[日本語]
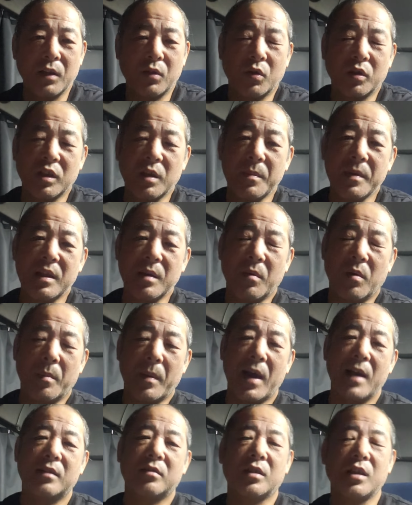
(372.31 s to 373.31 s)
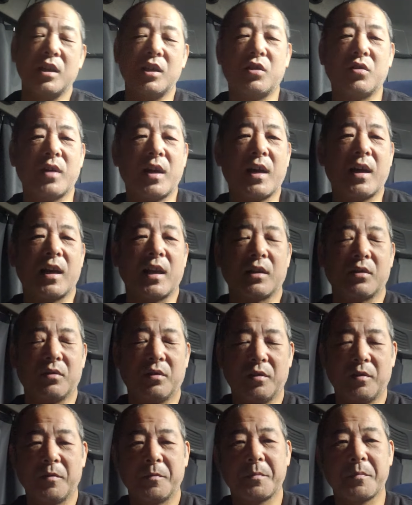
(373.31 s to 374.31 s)
どうせ見ても毎月一緒やから
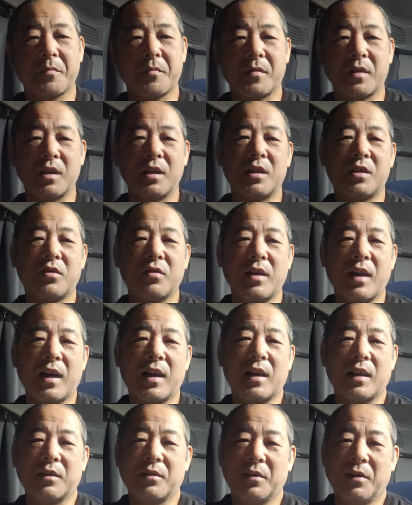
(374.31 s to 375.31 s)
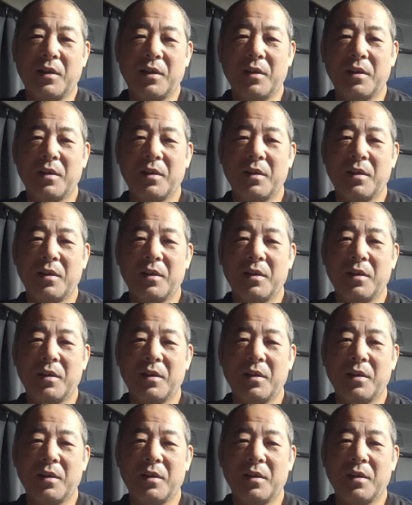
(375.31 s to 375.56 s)
と。一緒やからと。